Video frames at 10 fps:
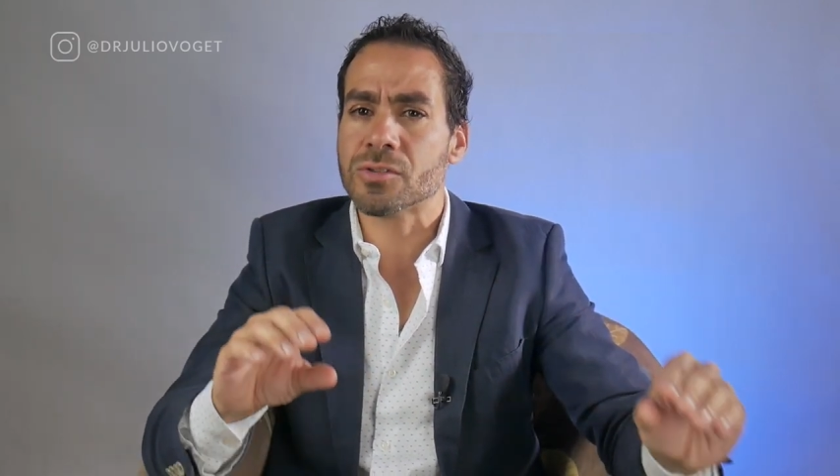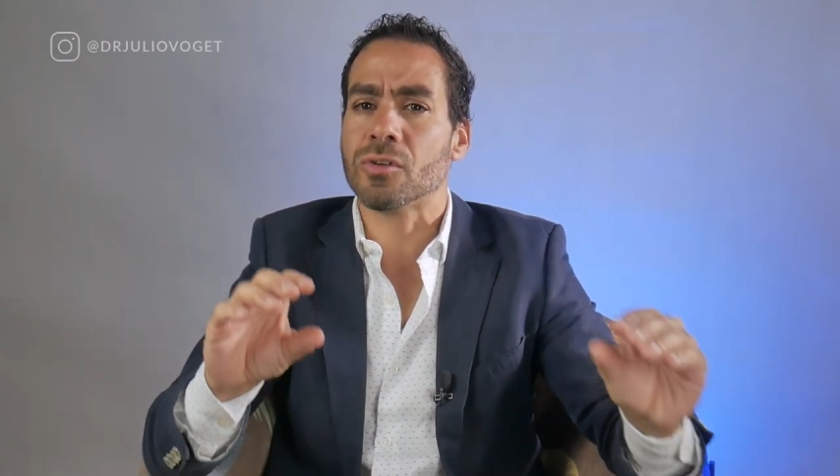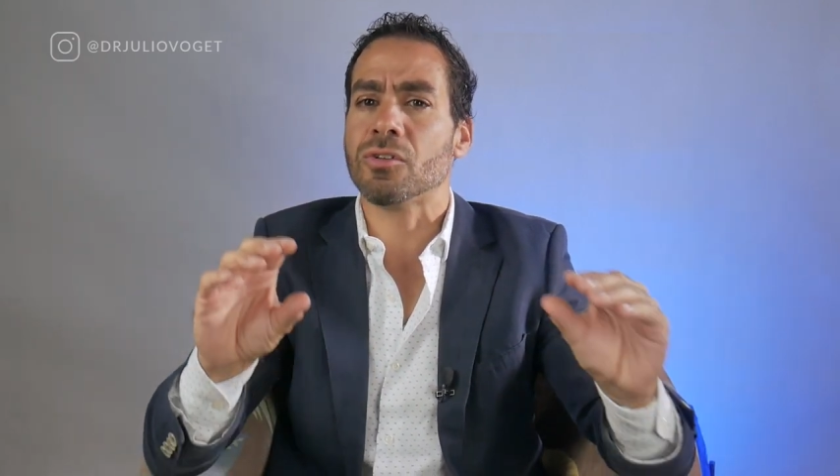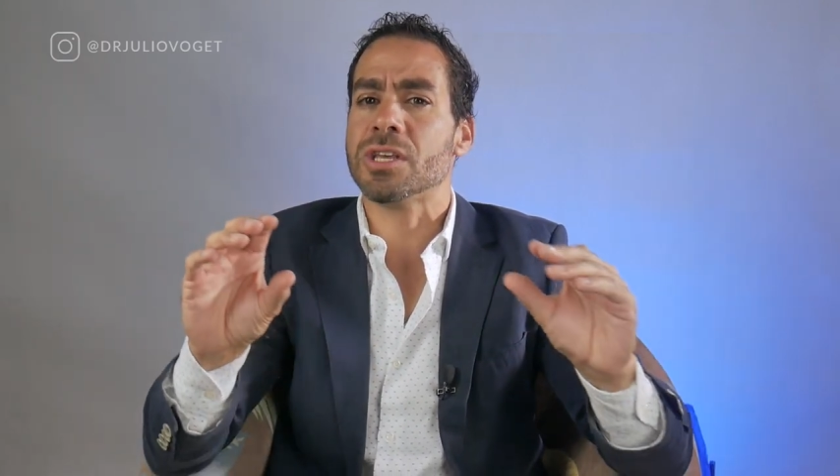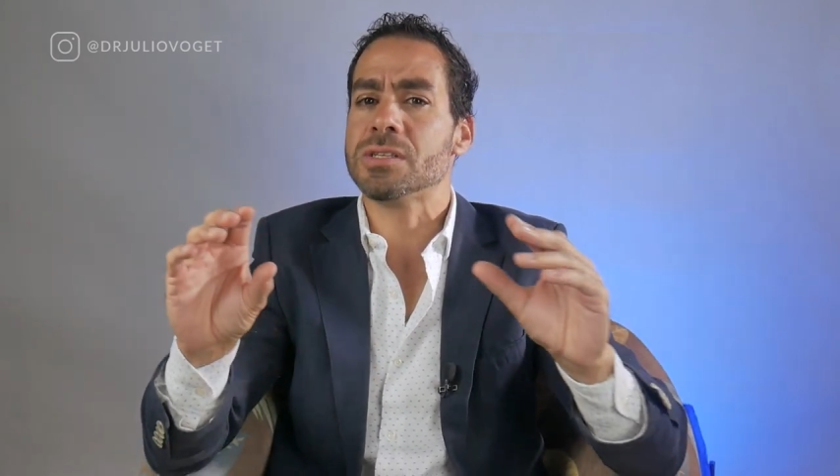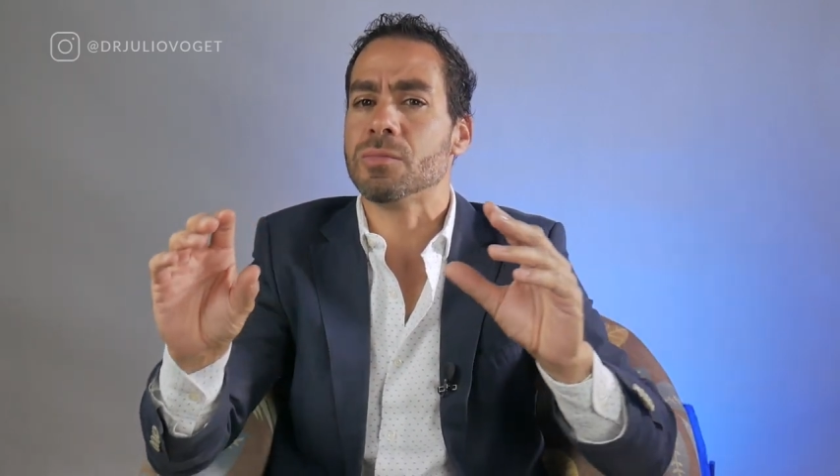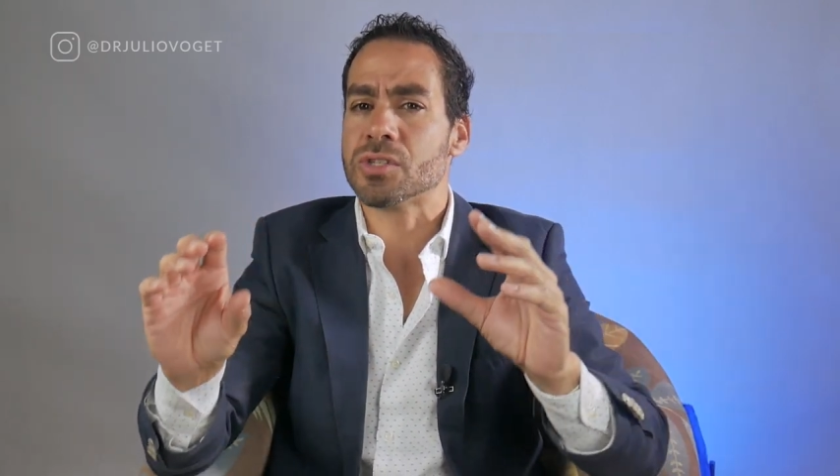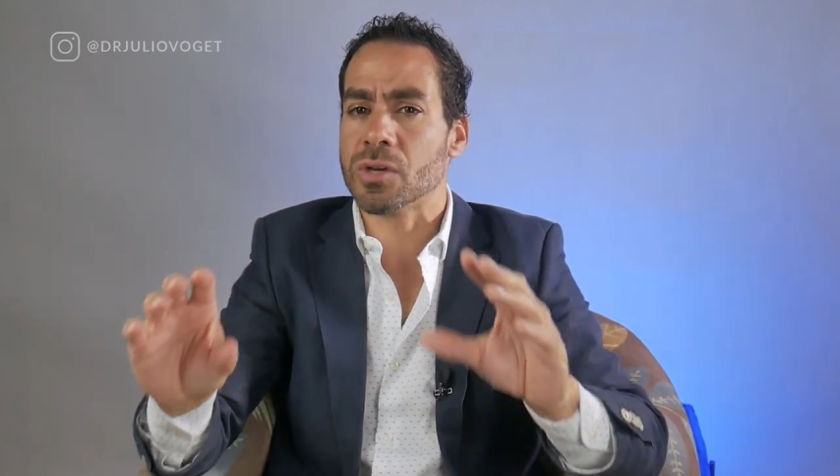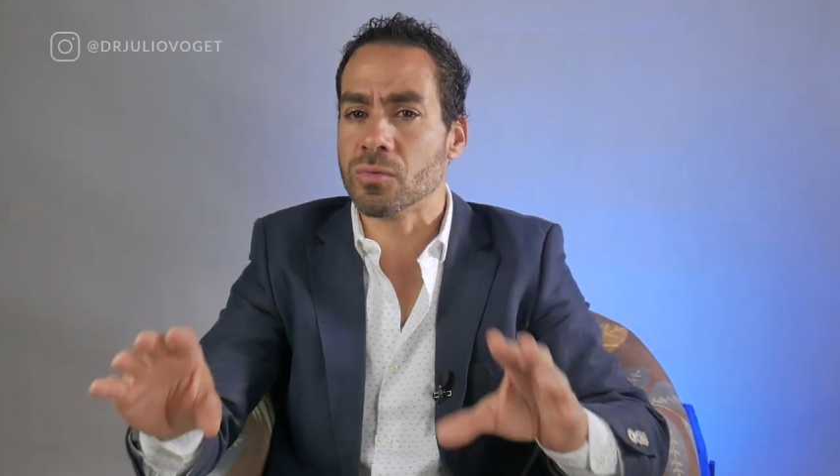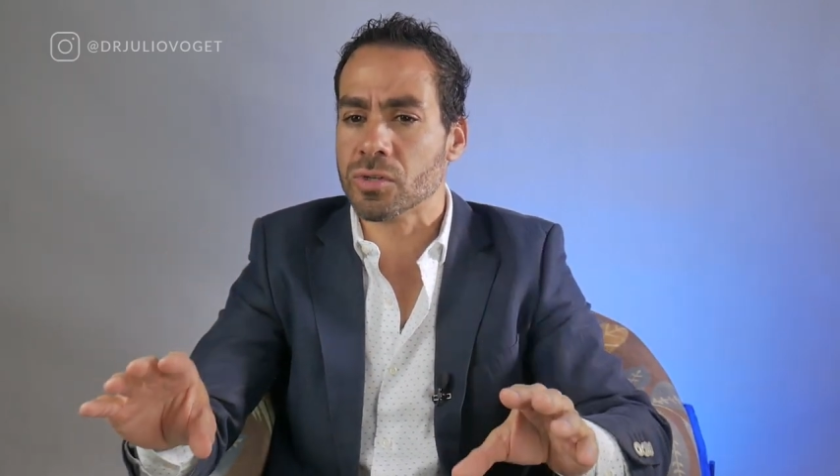estou no décimo
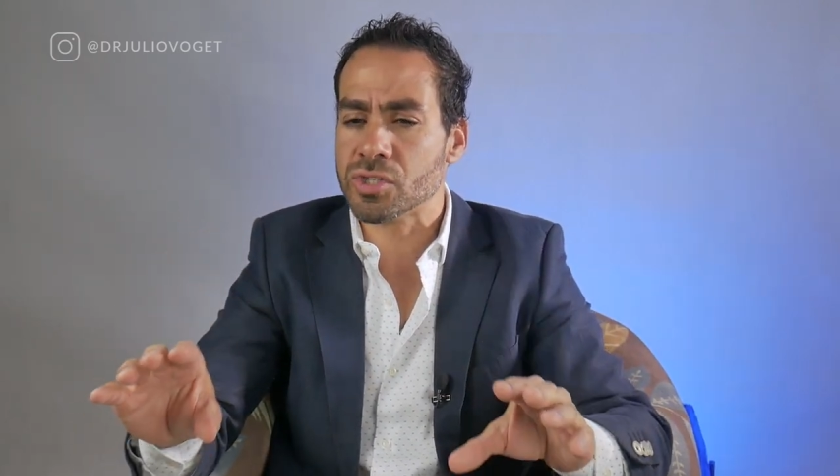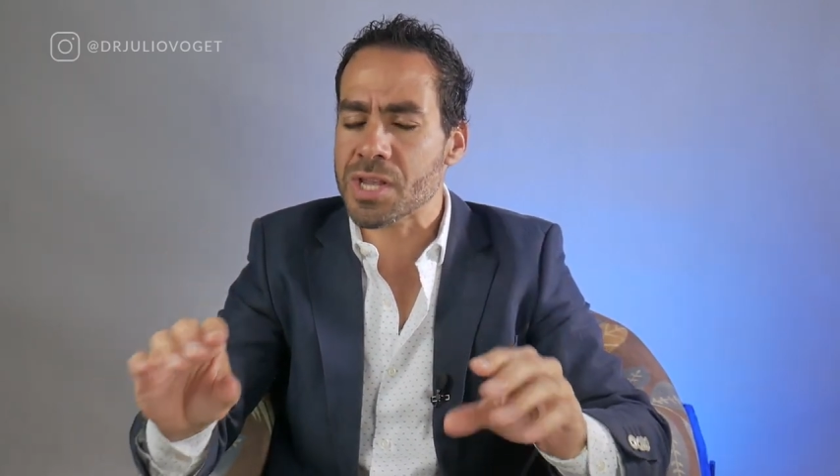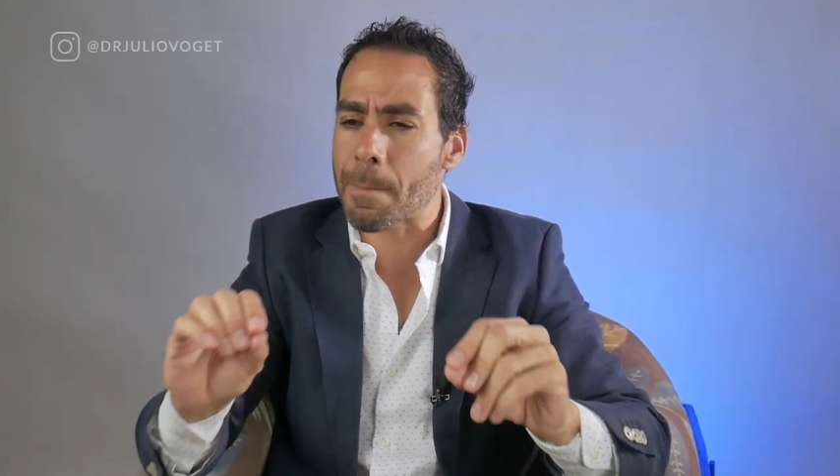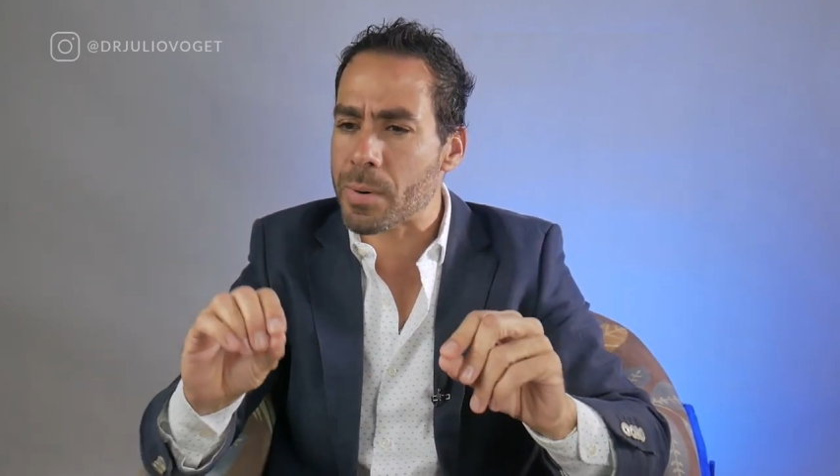segundo dia,